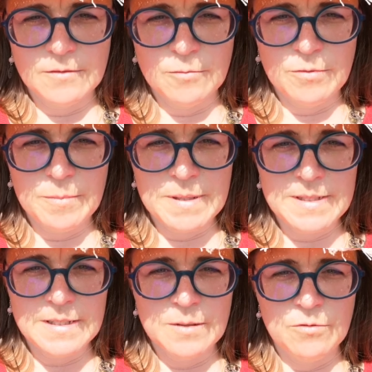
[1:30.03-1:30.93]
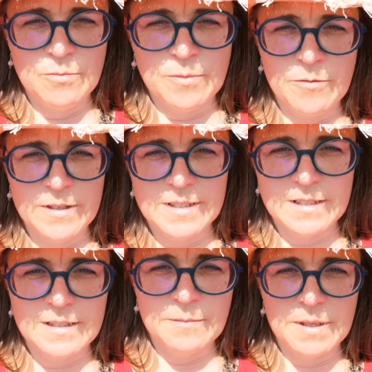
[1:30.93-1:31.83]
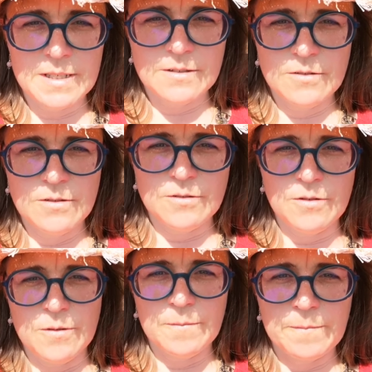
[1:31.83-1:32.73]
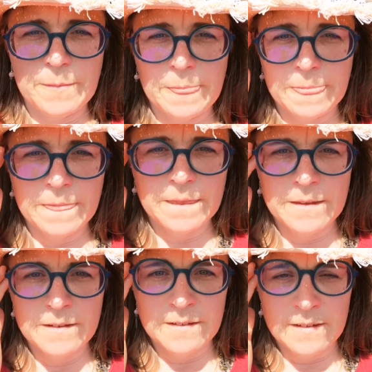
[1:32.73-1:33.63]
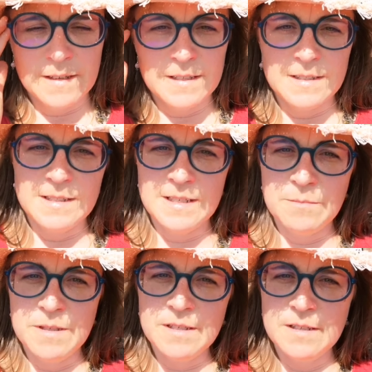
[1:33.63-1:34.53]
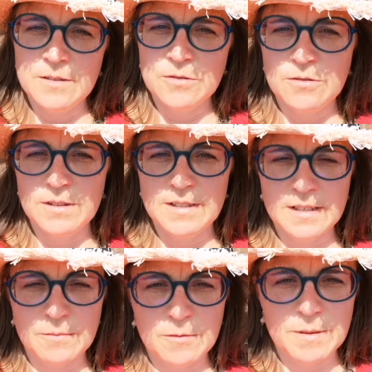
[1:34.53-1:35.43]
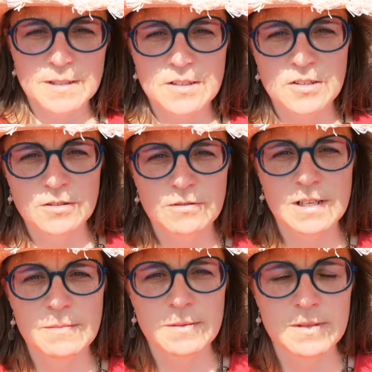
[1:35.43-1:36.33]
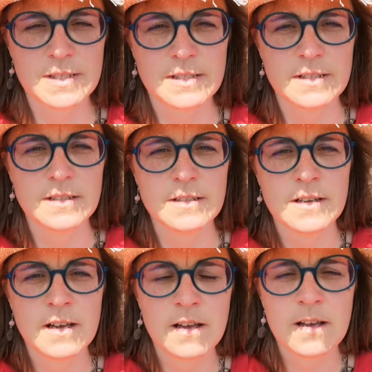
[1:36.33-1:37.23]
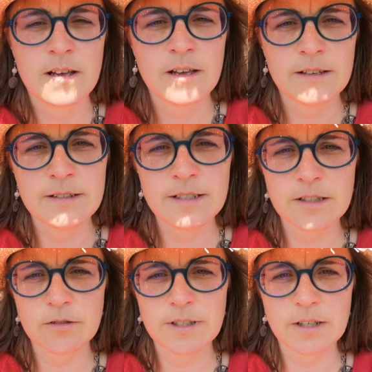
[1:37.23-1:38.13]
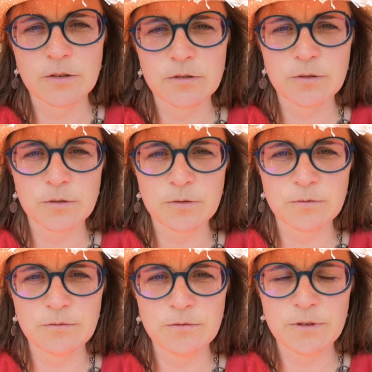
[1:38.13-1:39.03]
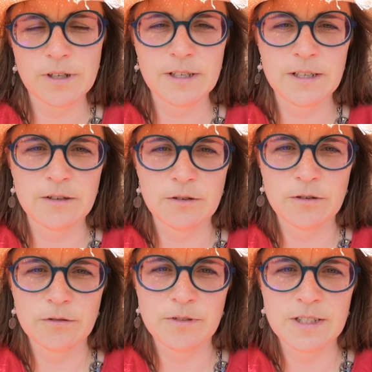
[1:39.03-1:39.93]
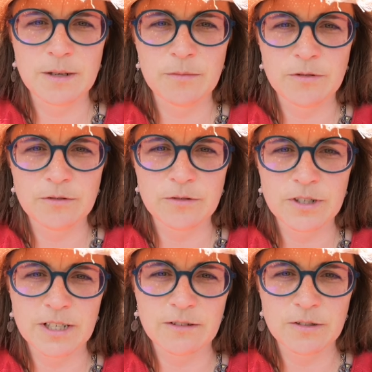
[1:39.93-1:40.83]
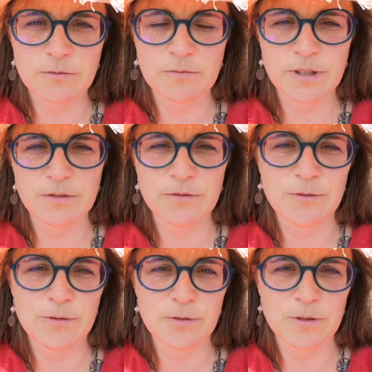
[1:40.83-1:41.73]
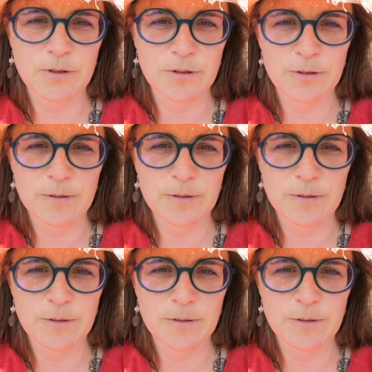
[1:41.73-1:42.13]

Vous pouvez passer des beaux moments avec certaines personnes, euh, des amis, sans nécessairement partager toutes les mêmes idées, ni être d'accord sur tout. Et finalement, chacun a son point de vue sur,